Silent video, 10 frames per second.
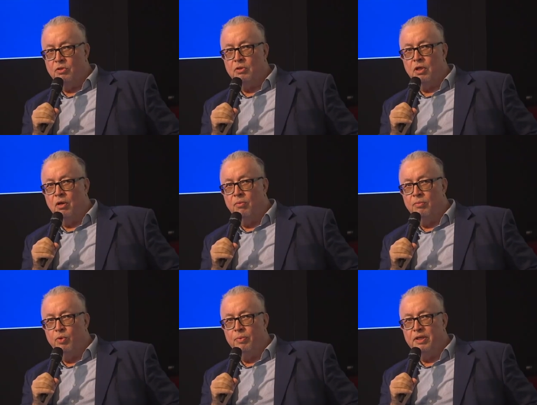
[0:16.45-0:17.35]
und ich
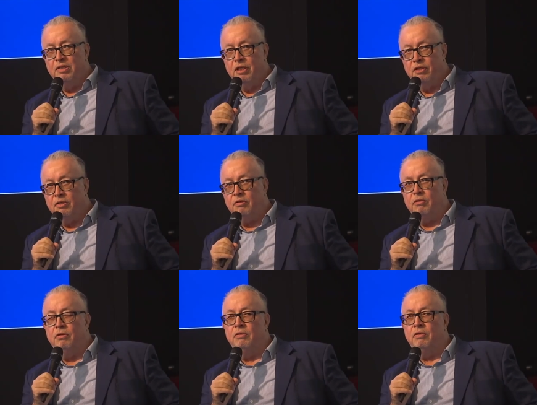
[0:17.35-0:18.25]
glaube im Übrigen nicht,
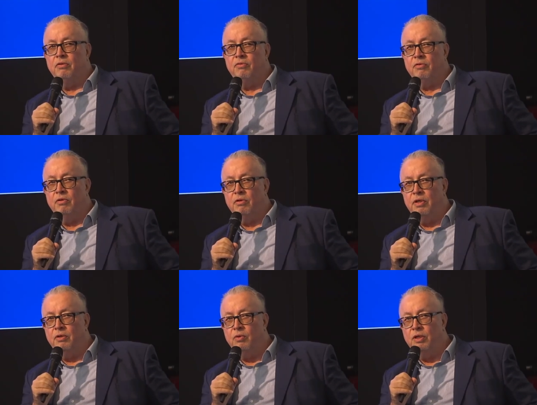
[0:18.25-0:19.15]
äh, dass äh,
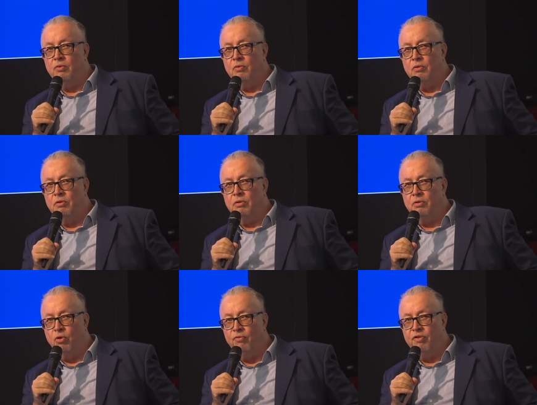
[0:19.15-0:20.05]
Regulierung
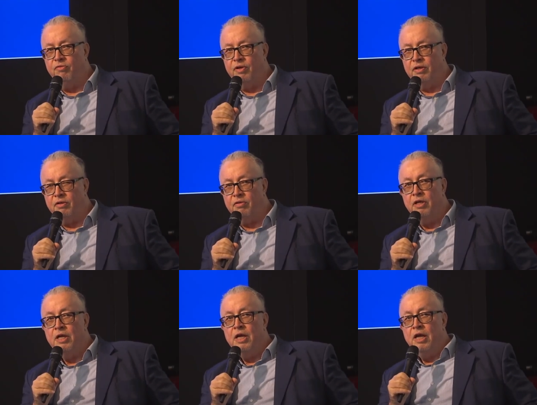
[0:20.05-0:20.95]
äh, Teufelswerk
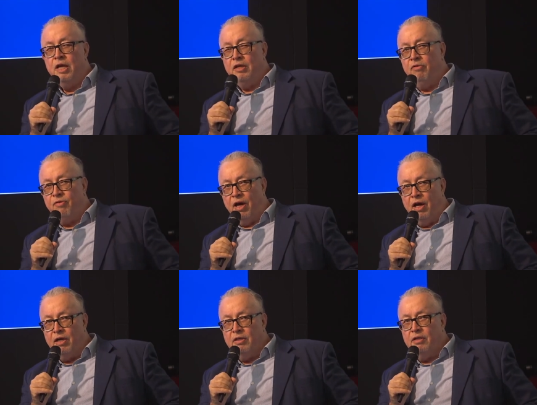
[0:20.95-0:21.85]
ist. Die
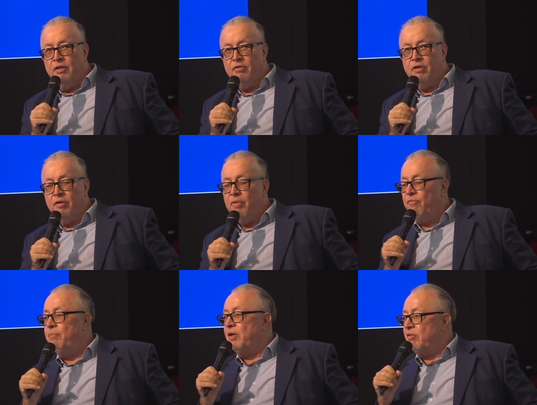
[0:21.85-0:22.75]
Frage ist ja
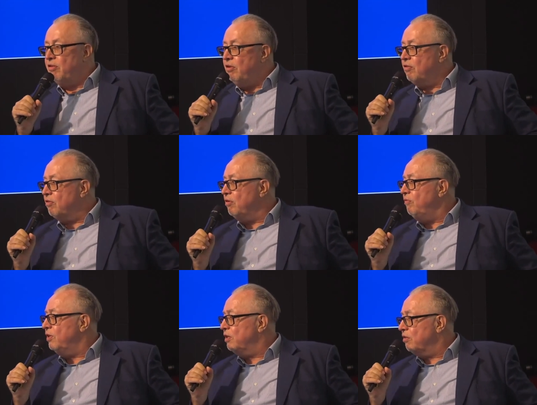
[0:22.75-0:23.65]
immer, wie präzise
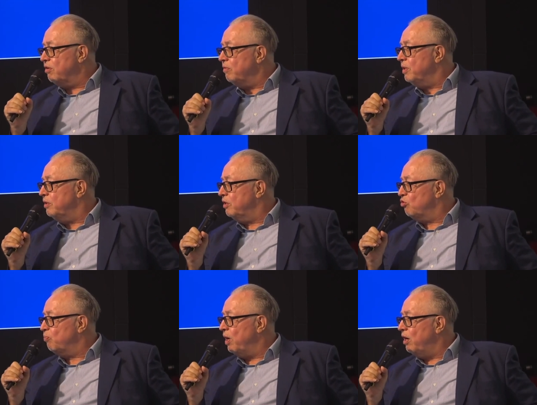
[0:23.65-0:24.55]
sind wir dann selber in
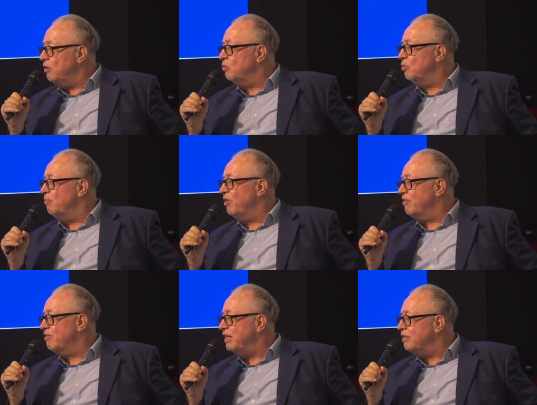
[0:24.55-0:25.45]
der Sprache und um
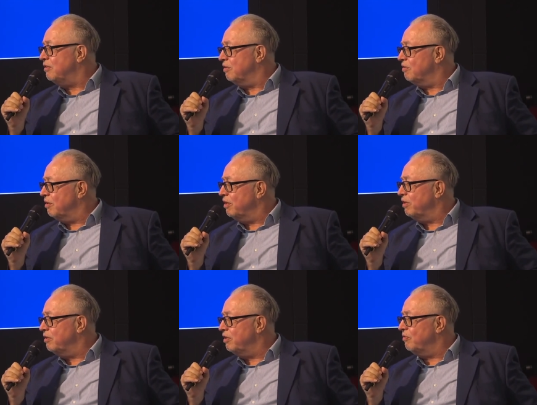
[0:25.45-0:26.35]
was geht es
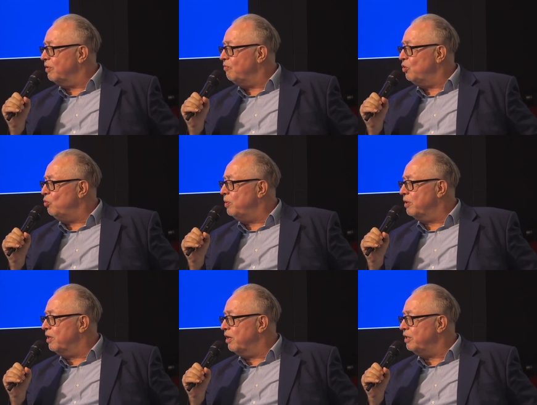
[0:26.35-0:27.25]
eigentlich, wenn wir
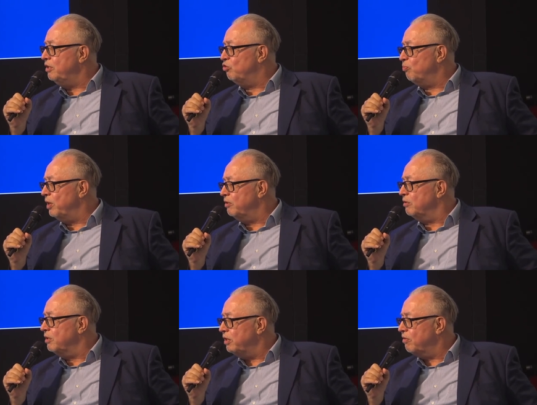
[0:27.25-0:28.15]
über KI
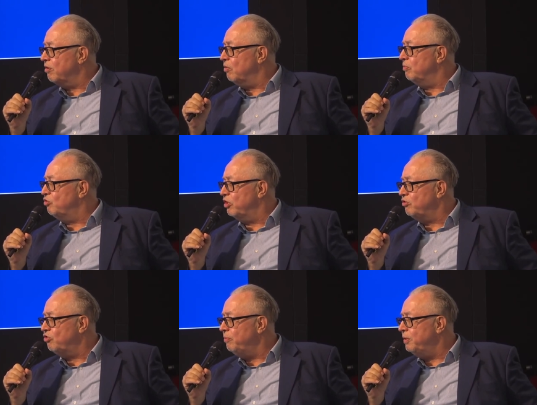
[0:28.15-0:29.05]
sprechen? Geht es da um
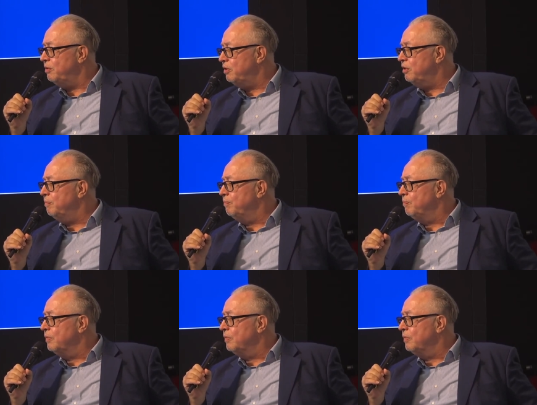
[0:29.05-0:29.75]
ChatGPT?